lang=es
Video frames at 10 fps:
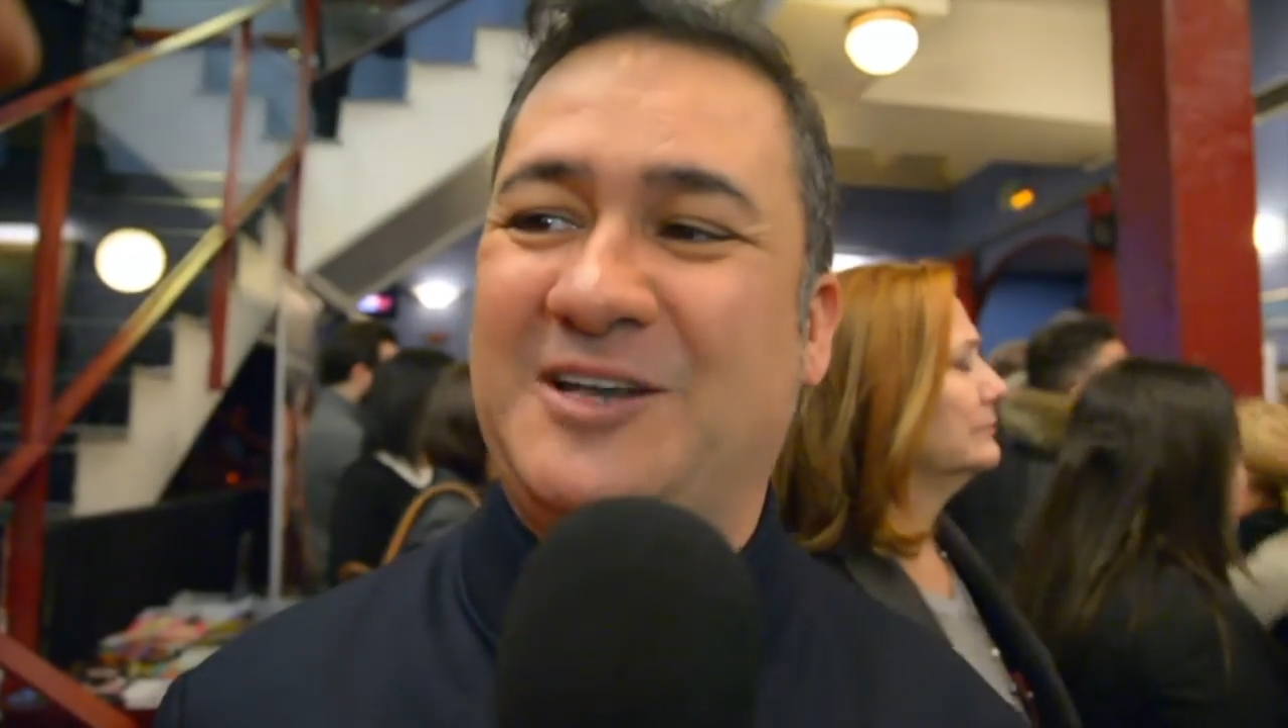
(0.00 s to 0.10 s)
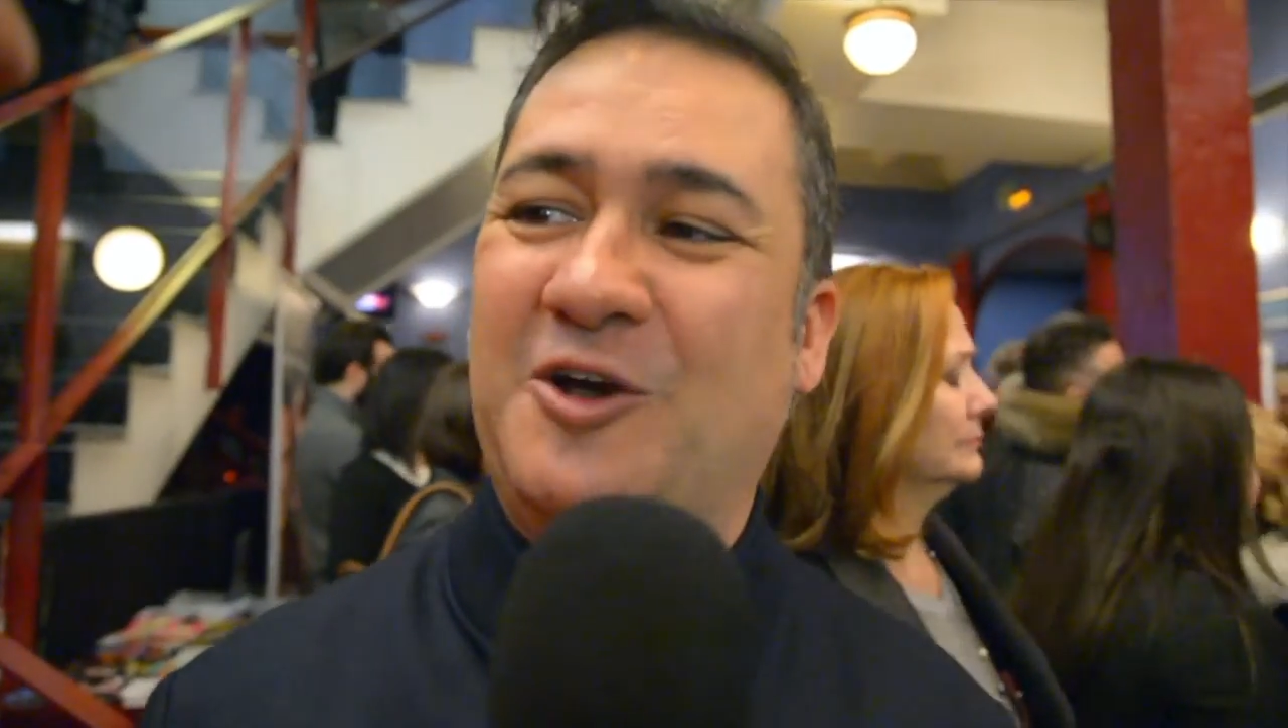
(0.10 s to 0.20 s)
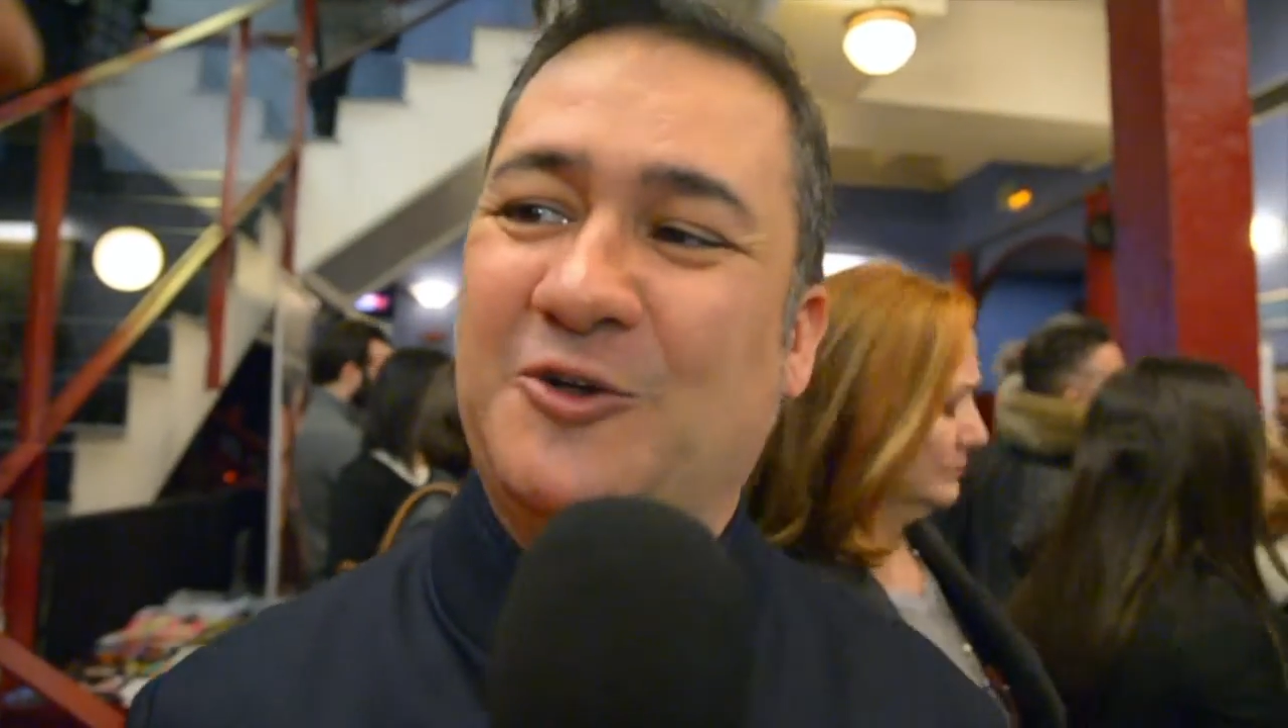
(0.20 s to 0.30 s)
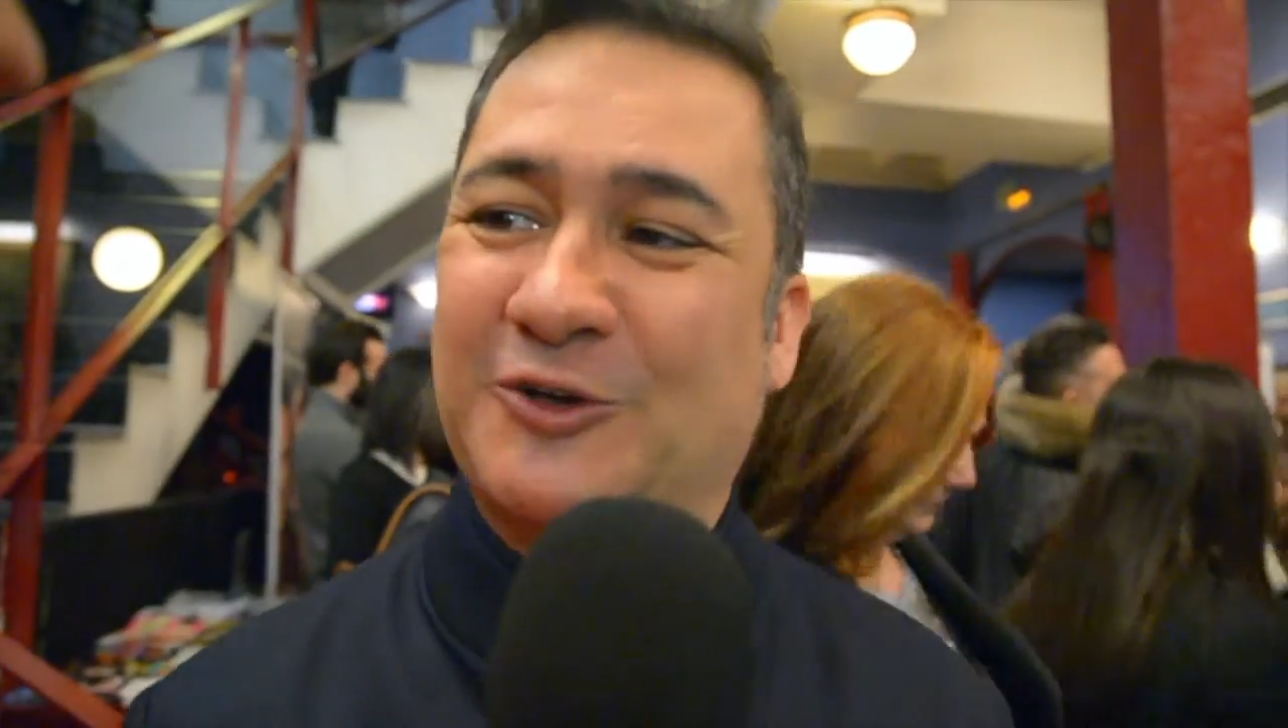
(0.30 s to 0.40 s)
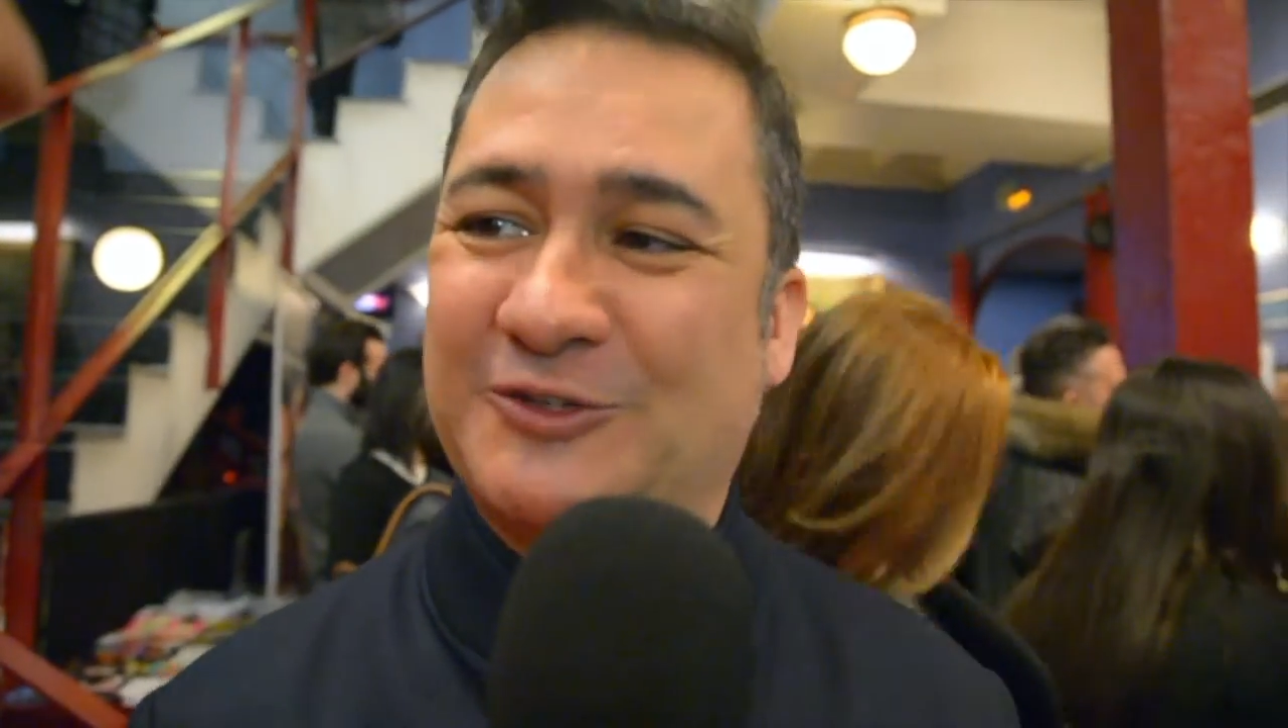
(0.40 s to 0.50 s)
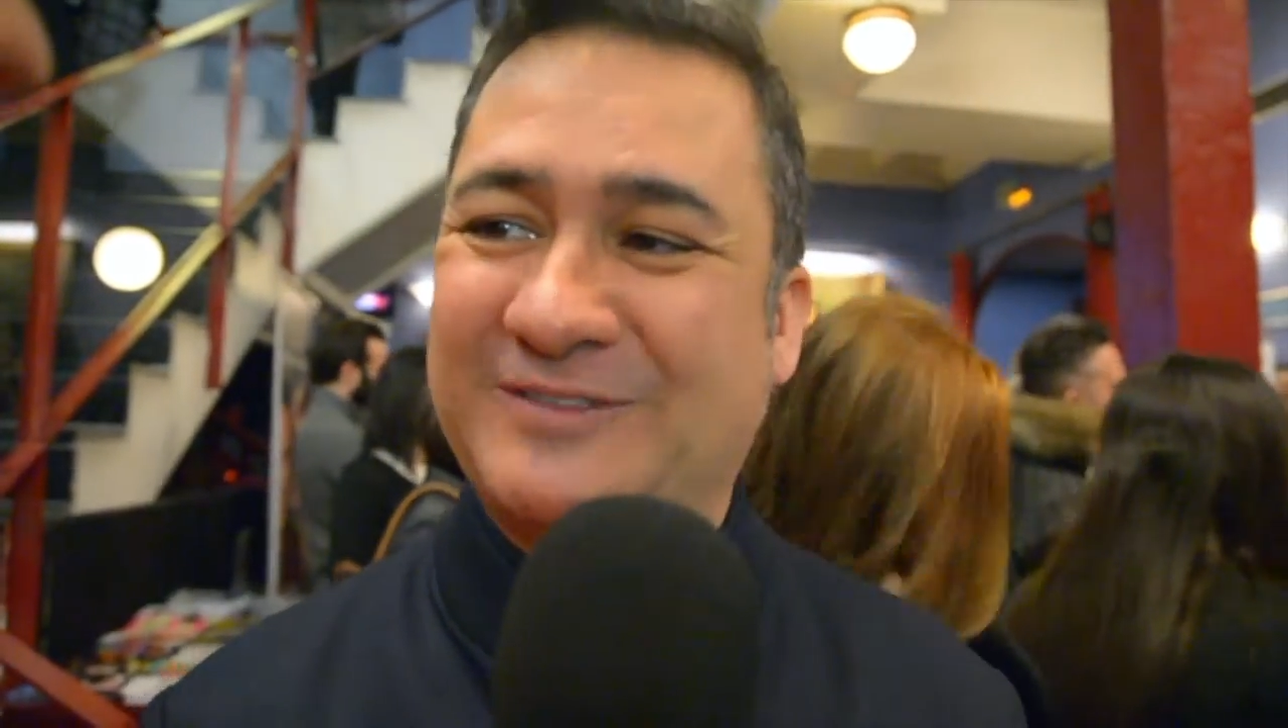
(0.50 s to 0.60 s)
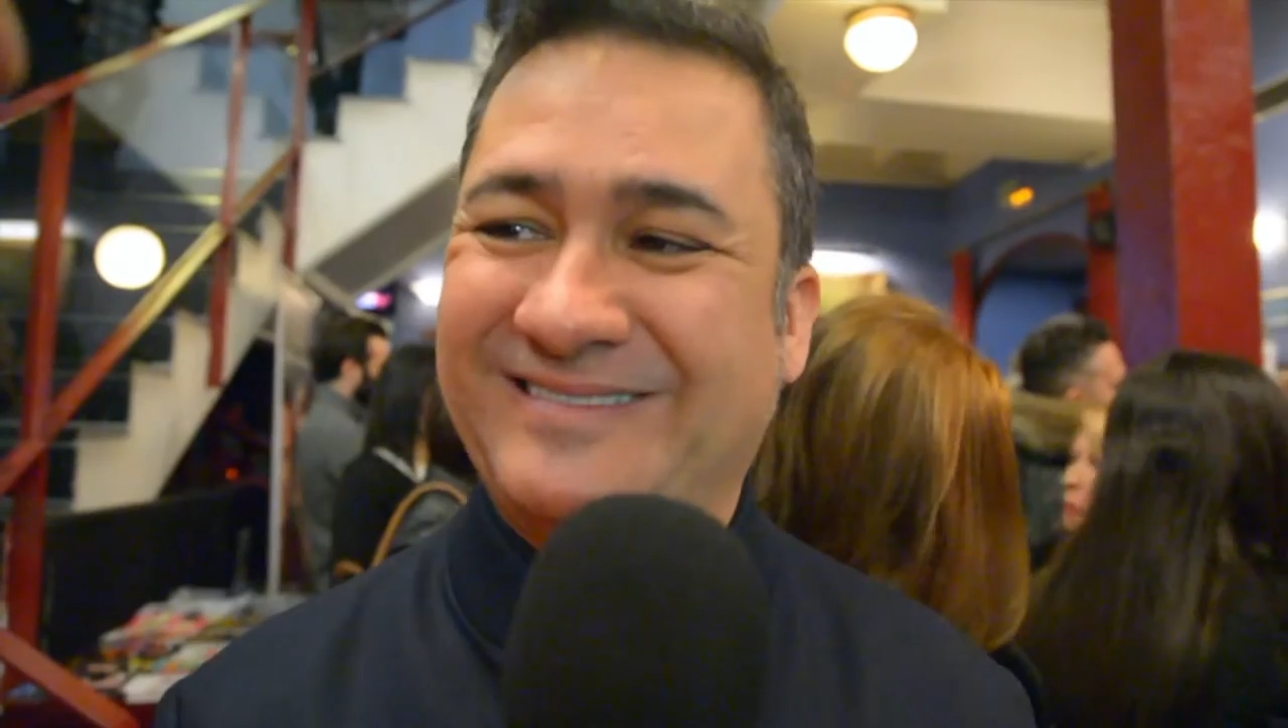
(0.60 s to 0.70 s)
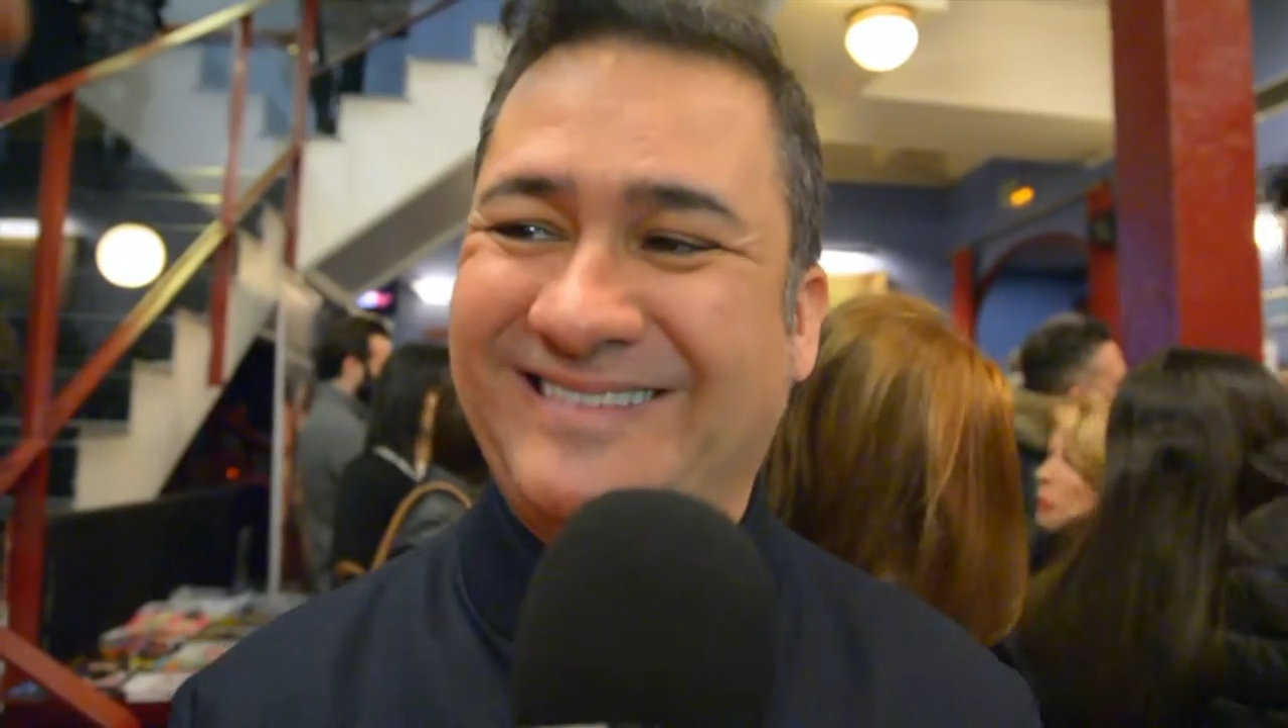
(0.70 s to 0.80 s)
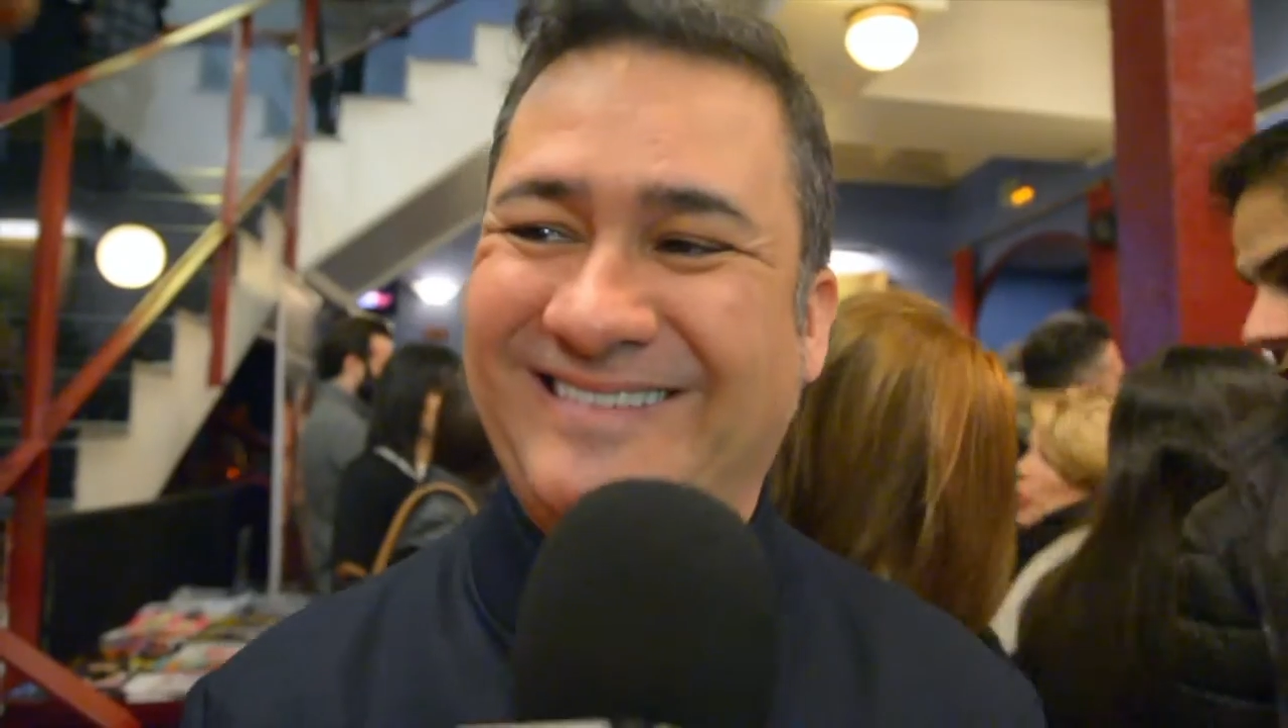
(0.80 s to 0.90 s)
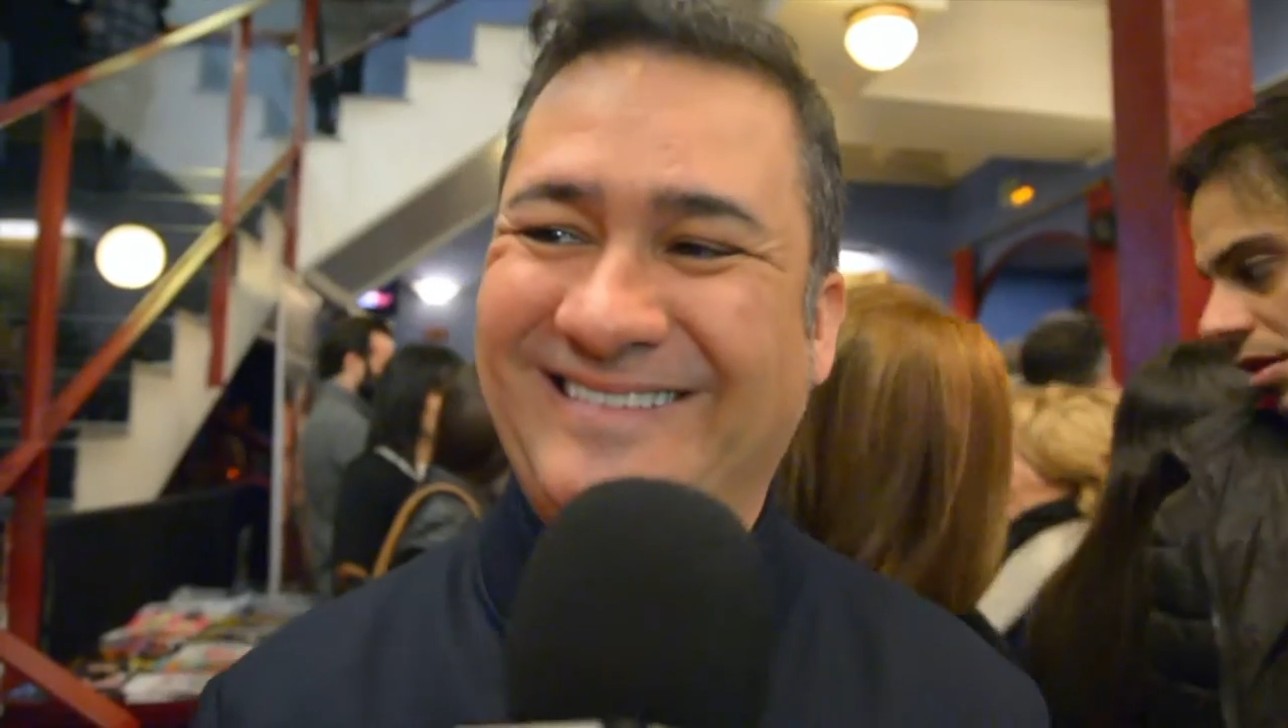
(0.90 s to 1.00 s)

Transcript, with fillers: de mis iconos.